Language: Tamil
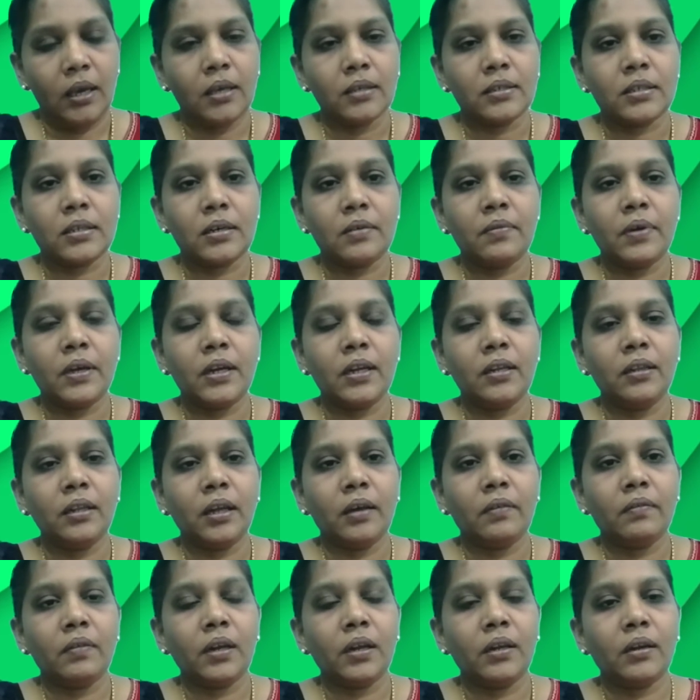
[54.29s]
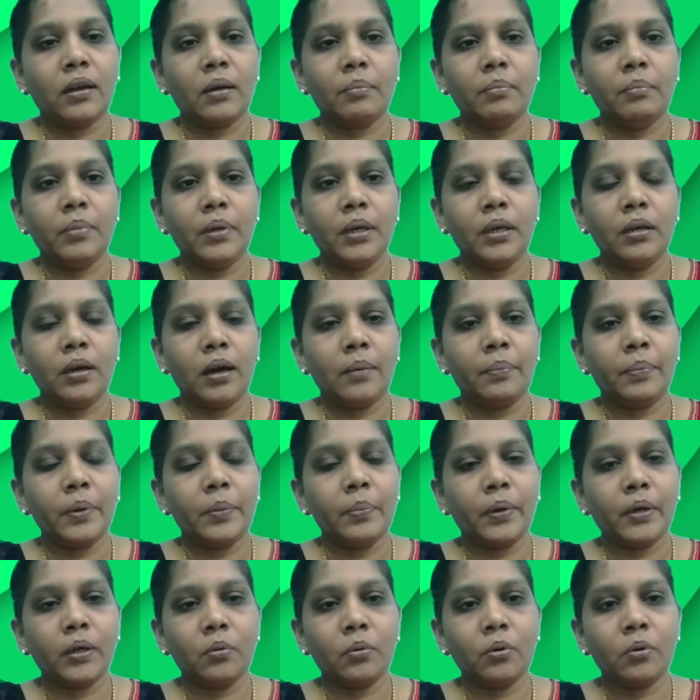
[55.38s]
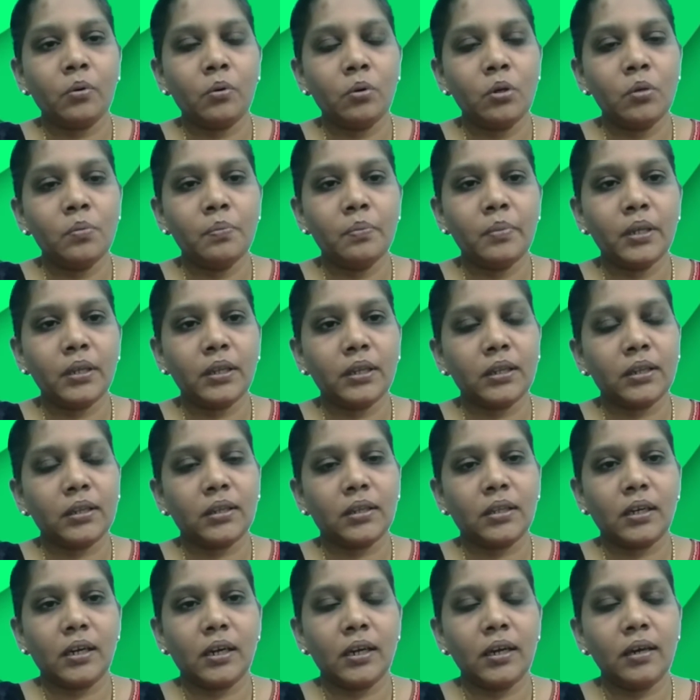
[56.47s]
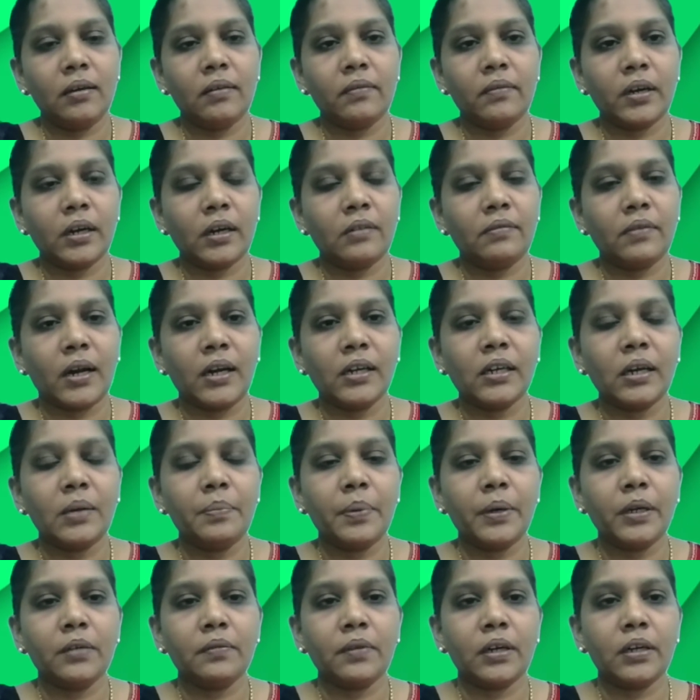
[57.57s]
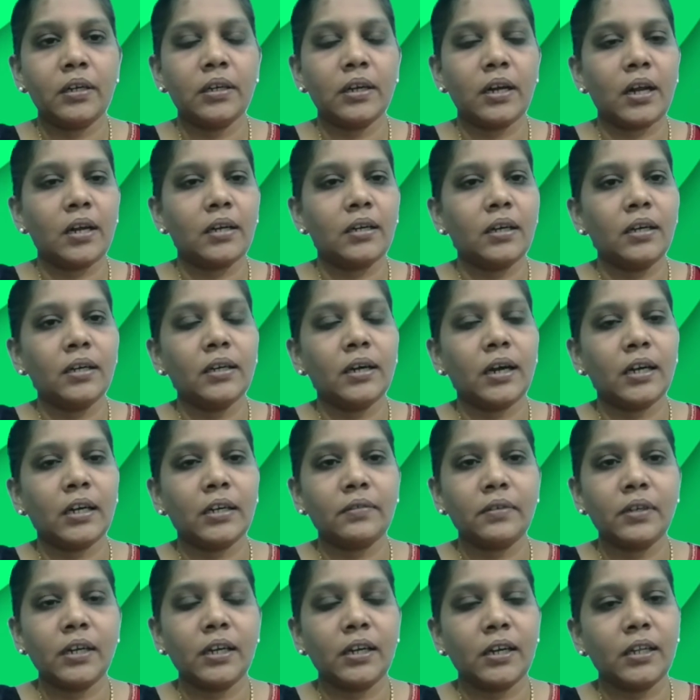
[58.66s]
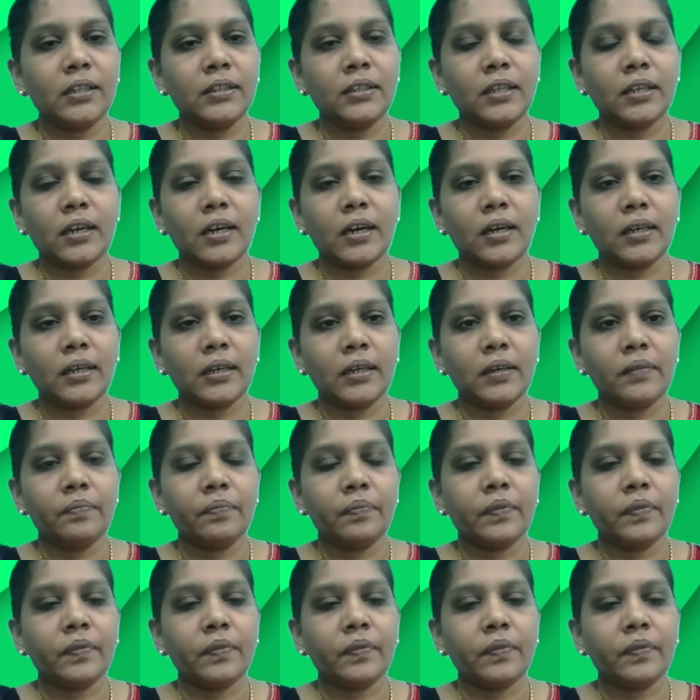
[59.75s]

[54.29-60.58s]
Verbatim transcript: இஸ்ரவேலன் தேவனை நம்பி அப்படிப்பட்ட ஒரு குடும்பத்தில் அவர்கள் வாழ்க்கைப்பட்டு வருகிறார்கள் கணவனை இழந்துடுறாங்க